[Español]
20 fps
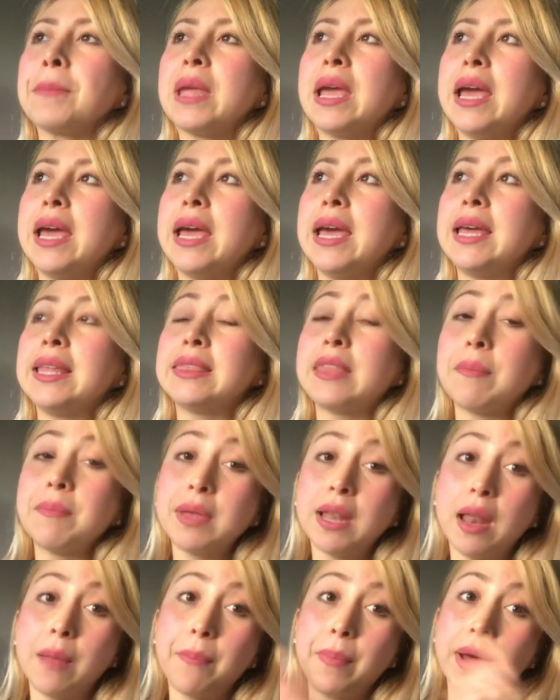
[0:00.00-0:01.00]
Eh,
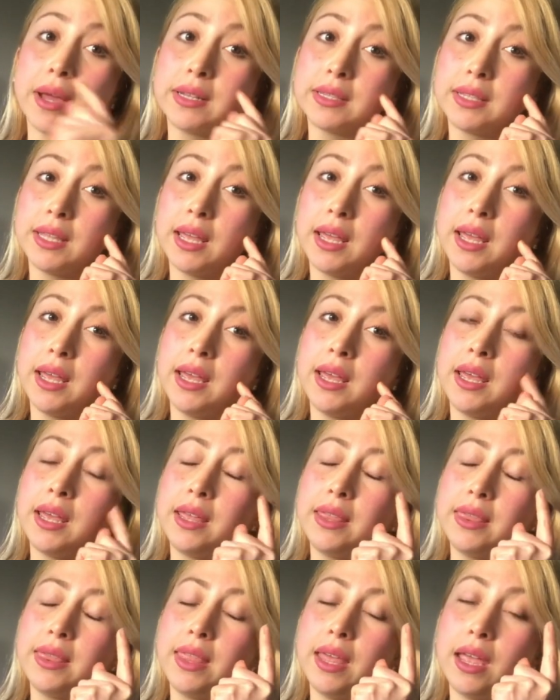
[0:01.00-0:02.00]
también la
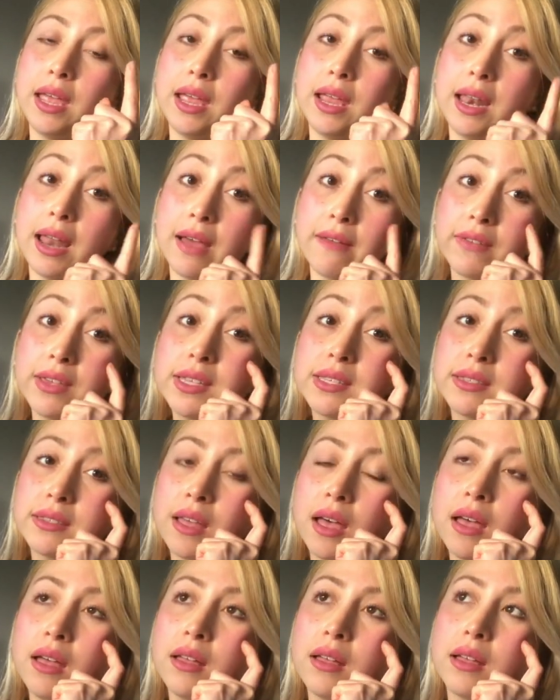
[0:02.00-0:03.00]
parte de la
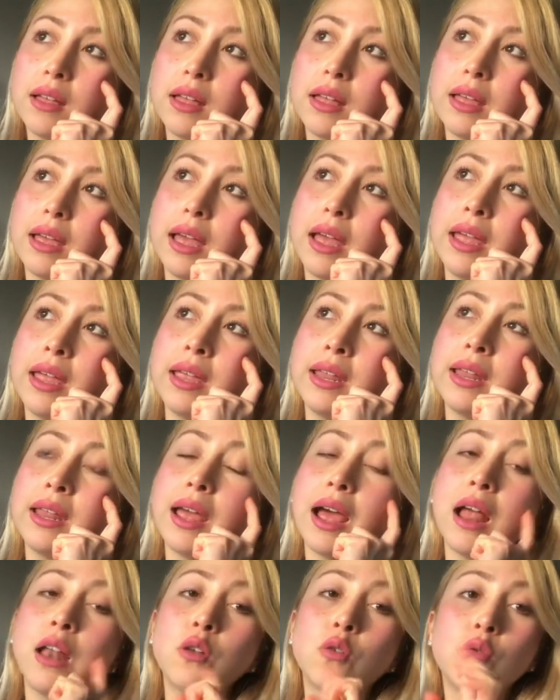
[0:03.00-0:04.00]
vista,
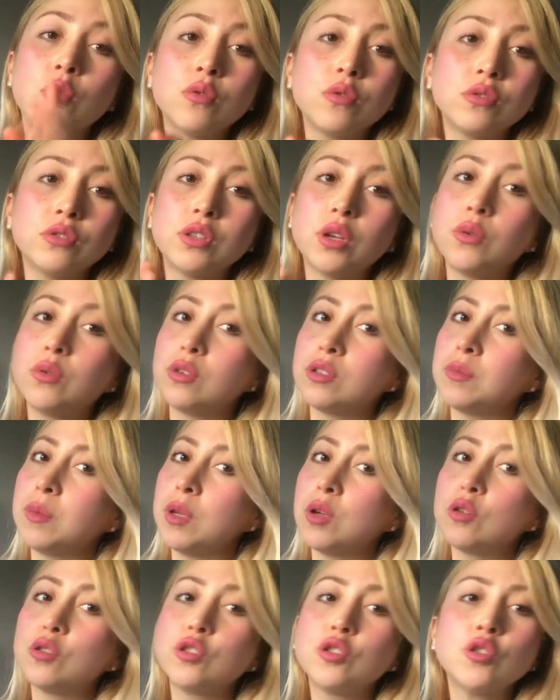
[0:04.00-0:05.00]
eh, algunos seguros
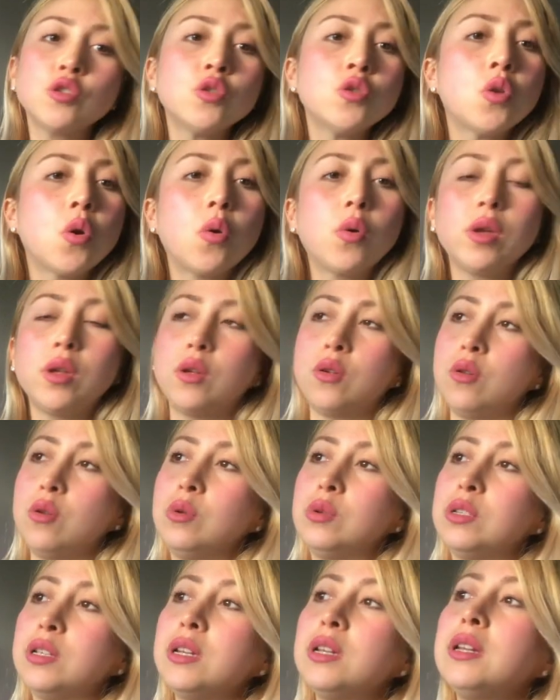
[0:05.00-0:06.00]
médicos no
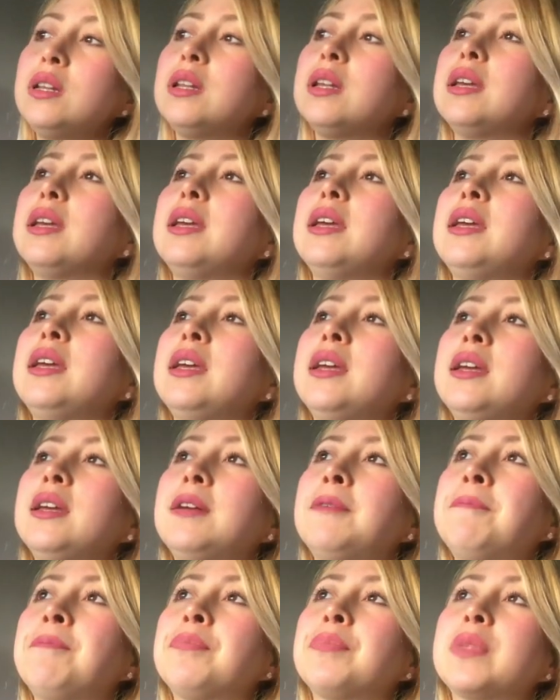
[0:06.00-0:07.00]
incluyen,
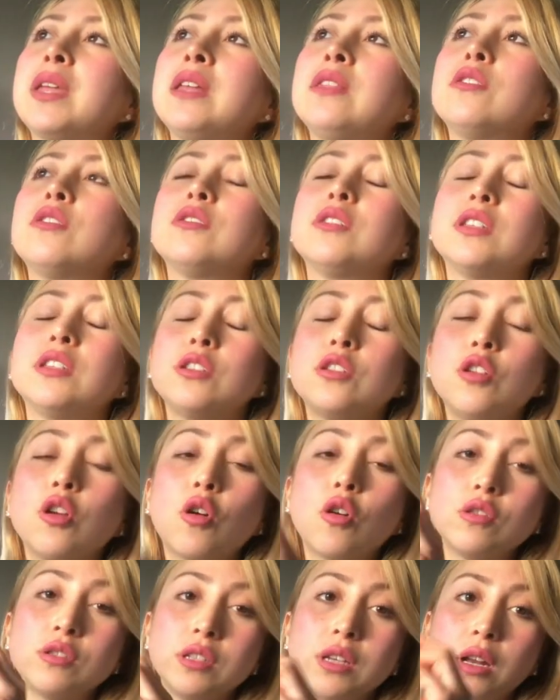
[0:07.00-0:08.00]
em, entonces
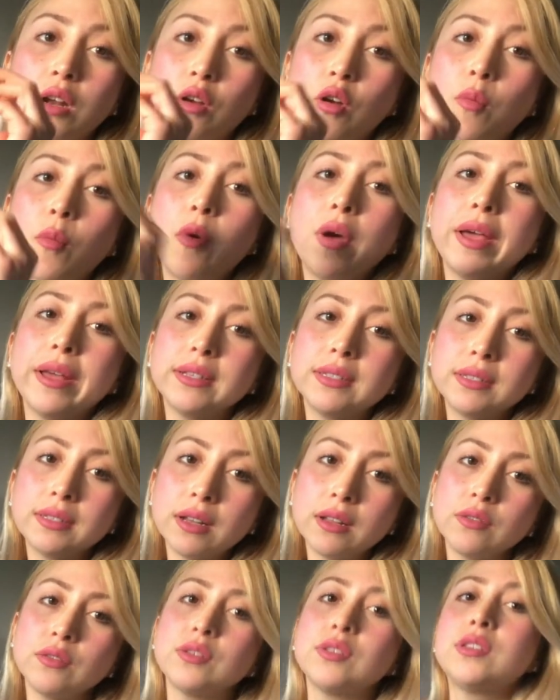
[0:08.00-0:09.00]
lo consideran como
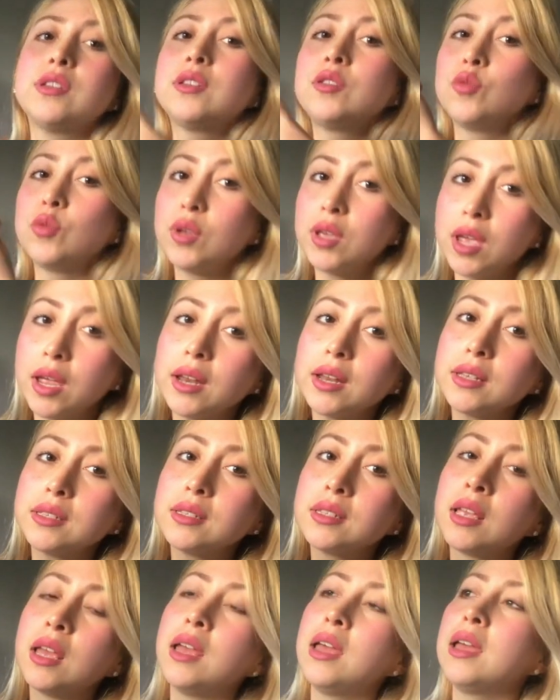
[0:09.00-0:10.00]
extra, entonces si tú
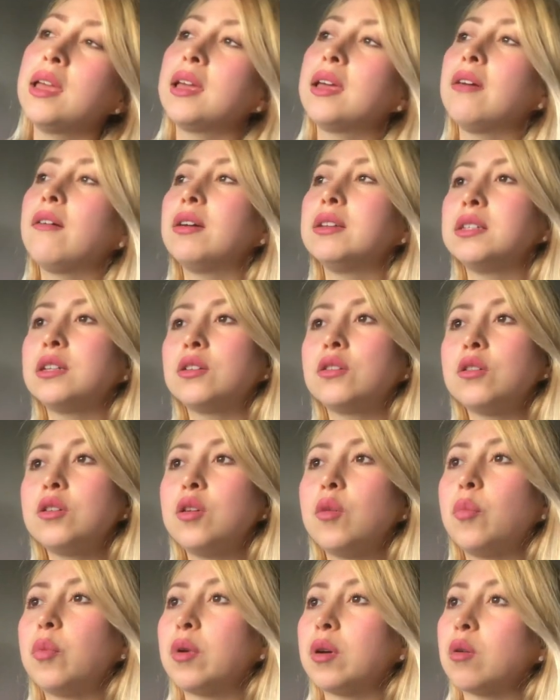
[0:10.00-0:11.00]
quieres que vaya
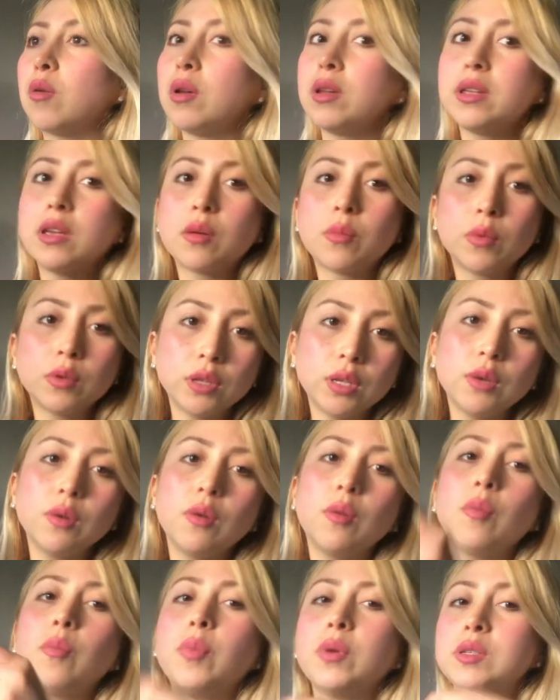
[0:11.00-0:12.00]
incluido por cualquier
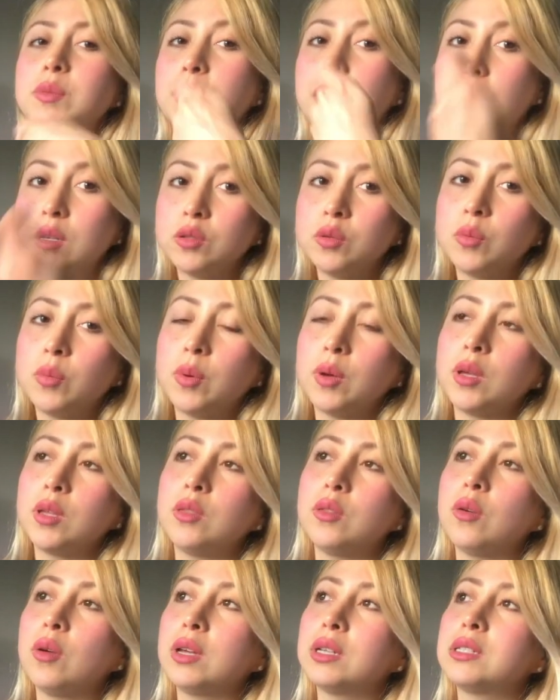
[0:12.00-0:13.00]
motivo, pues pagas un
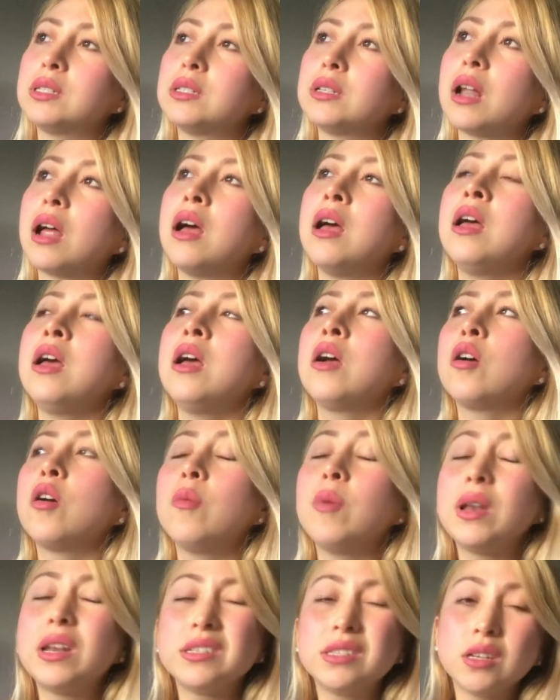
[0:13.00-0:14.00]
poquito extra.
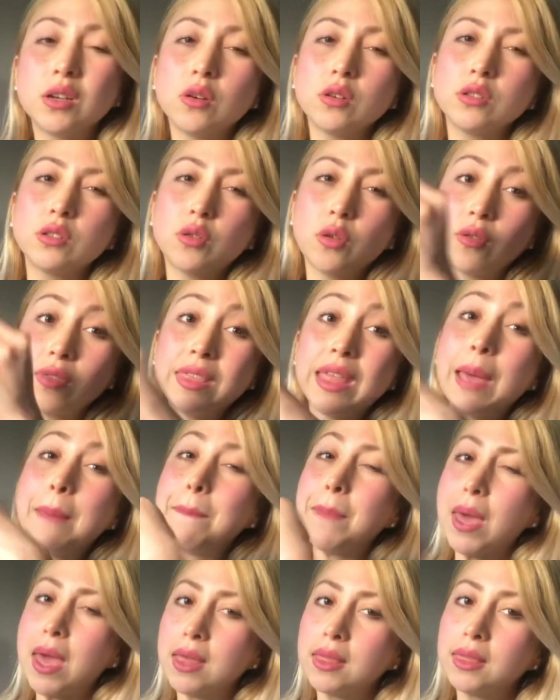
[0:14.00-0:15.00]
Como les digo, esto
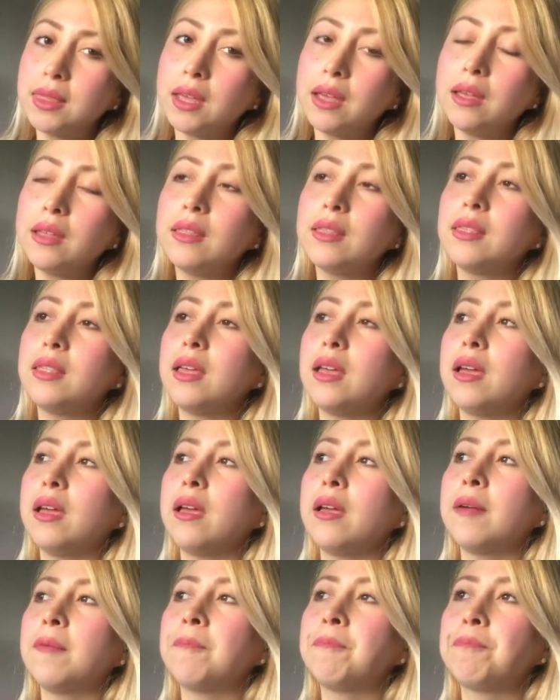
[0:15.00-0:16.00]
depende
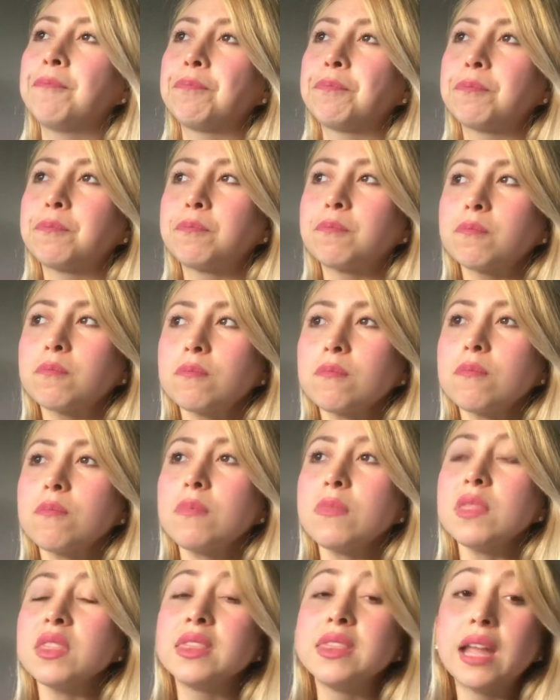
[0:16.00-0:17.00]
de,
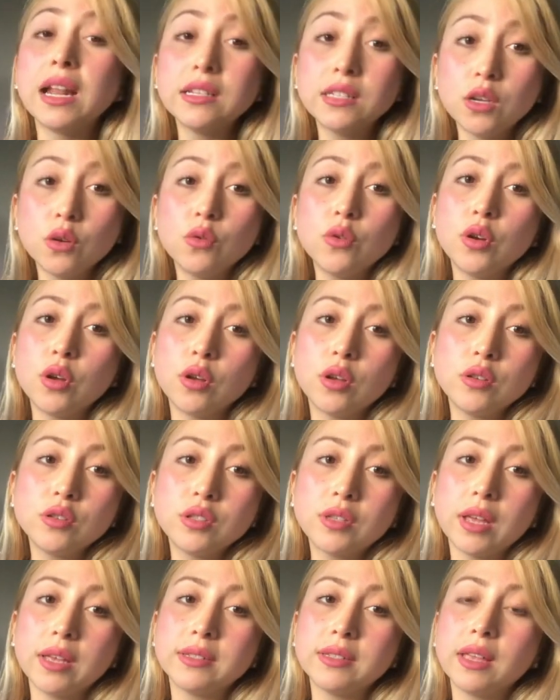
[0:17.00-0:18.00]
mm, del seguro que
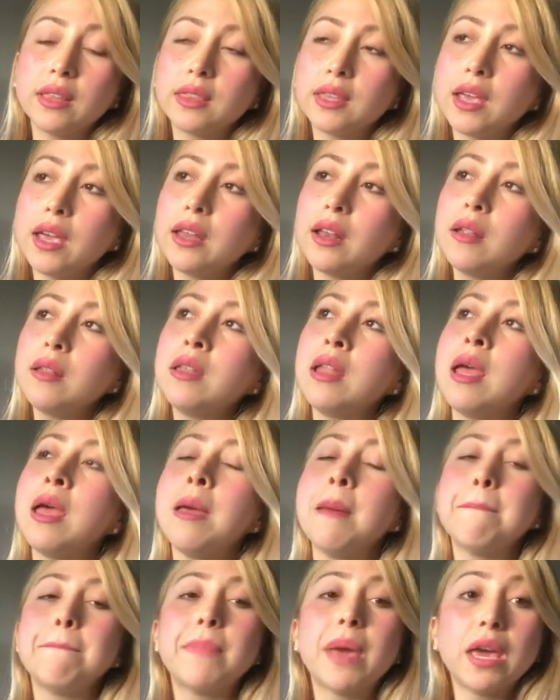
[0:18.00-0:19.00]
ustedes adquieran,
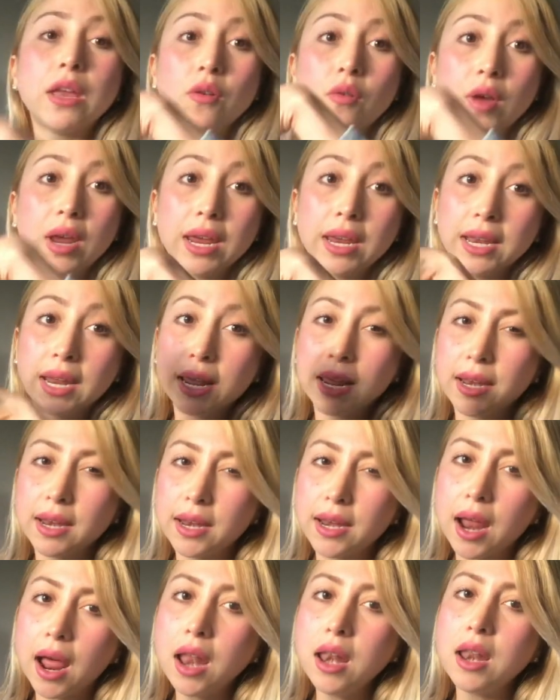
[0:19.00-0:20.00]
pero en
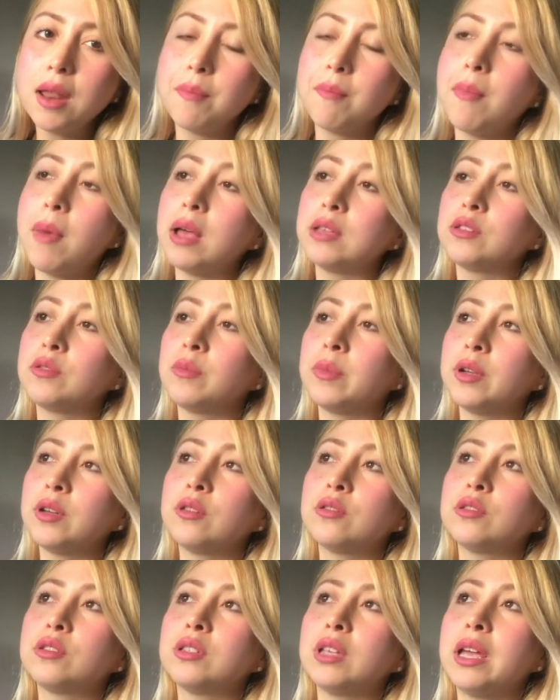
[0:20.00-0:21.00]
general más o
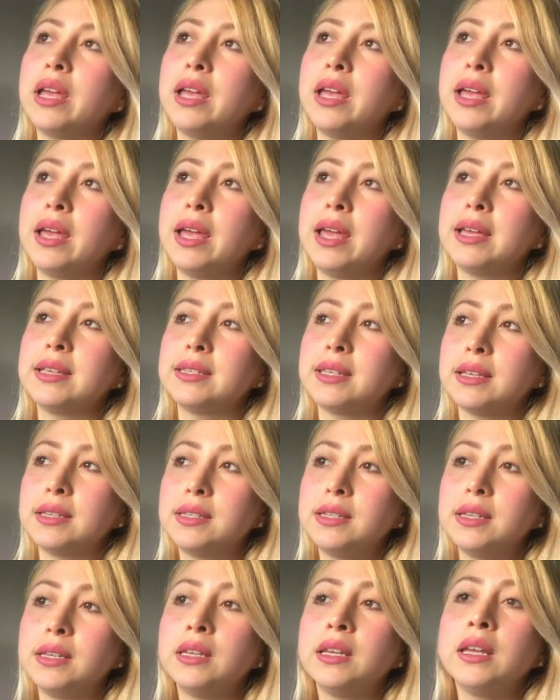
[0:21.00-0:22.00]
menos eh, es
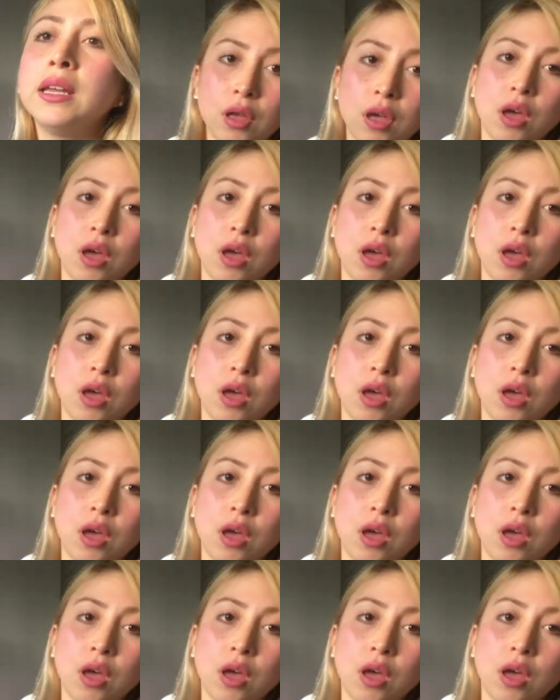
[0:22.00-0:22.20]
así.